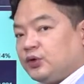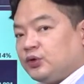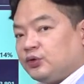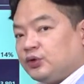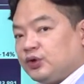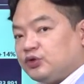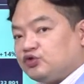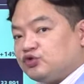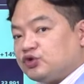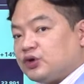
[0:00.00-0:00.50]

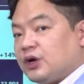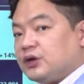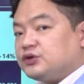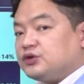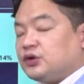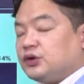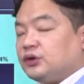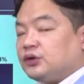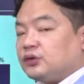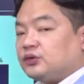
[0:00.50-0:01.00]
경우에
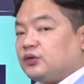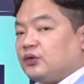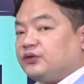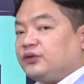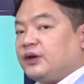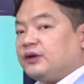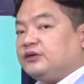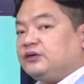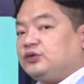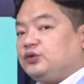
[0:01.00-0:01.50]
추가적인 어떤
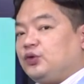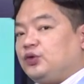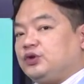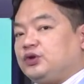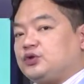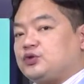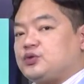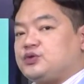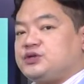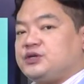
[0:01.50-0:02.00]
상승
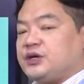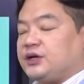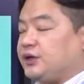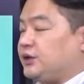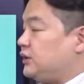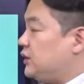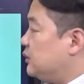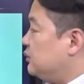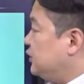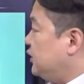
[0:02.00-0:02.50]
요인이 존재하기
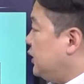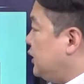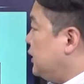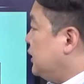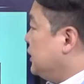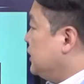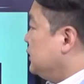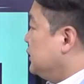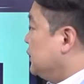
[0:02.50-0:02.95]
때문에